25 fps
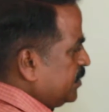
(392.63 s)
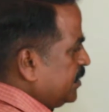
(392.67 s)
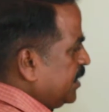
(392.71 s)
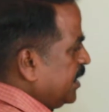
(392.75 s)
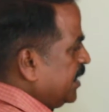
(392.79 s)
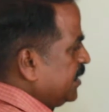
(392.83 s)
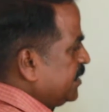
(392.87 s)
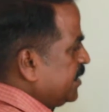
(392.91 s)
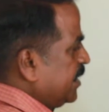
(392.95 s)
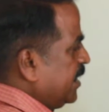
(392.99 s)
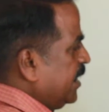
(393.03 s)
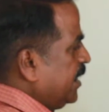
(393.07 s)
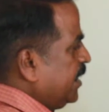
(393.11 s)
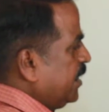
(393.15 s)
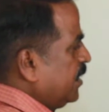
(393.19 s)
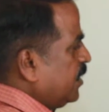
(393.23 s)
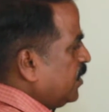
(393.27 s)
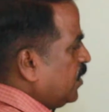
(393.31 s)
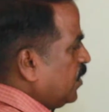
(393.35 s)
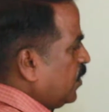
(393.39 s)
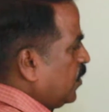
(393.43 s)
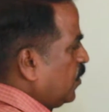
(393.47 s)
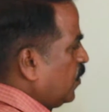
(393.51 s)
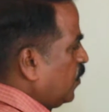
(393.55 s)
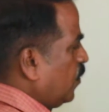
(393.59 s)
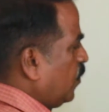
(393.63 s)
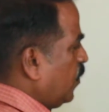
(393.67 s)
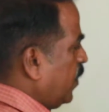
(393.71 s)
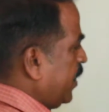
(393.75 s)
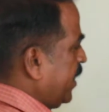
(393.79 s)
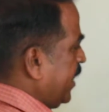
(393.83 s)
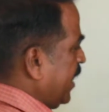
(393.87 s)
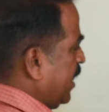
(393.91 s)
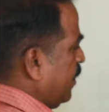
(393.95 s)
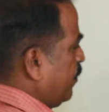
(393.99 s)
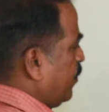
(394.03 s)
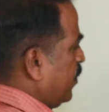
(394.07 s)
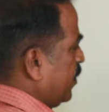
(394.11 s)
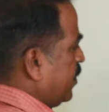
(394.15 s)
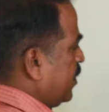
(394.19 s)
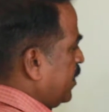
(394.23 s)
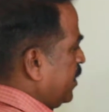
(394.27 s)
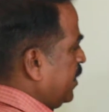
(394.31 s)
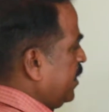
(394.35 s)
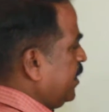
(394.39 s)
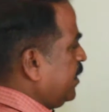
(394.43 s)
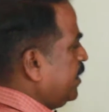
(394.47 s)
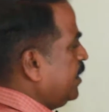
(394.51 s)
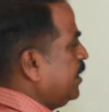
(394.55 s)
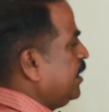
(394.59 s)
சின்ன சின்ன ஓட்டைகள்
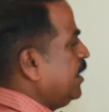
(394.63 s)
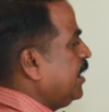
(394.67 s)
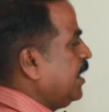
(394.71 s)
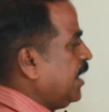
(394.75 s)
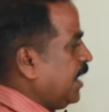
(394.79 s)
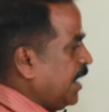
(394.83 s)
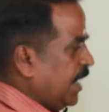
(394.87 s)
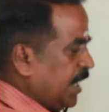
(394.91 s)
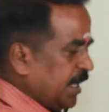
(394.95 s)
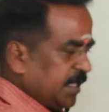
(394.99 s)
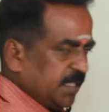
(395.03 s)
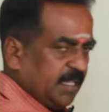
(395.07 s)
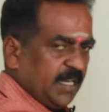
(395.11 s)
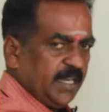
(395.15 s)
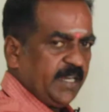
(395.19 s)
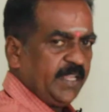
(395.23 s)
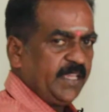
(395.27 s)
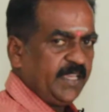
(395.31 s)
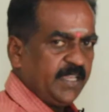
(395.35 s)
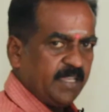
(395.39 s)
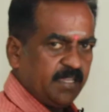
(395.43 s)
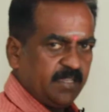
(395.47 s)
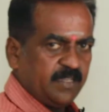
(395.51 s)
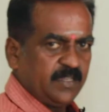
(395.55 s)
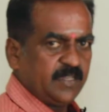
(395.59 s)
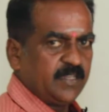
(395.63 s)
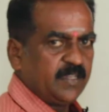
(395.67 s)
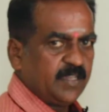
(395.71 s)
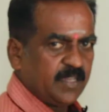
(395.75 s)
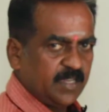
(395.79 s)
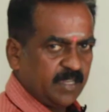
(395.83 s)
போட்டுட்டு அதில் நீங்கள்